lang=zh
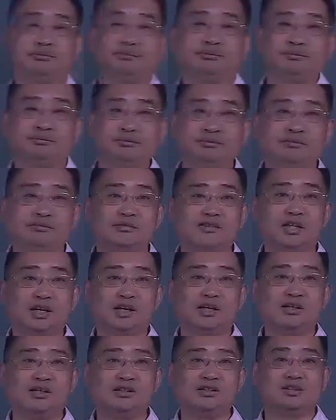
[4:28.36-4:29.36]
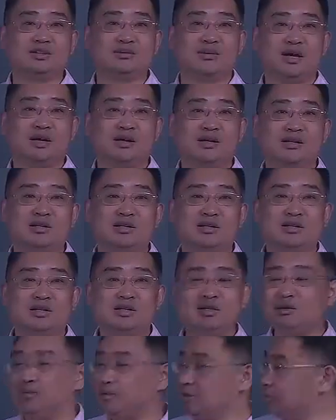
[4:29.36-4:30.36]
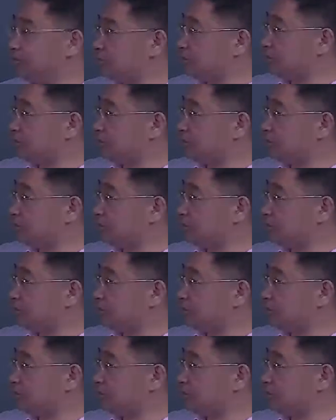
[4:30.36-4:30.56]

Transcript: 啊，十八。那么我们说这调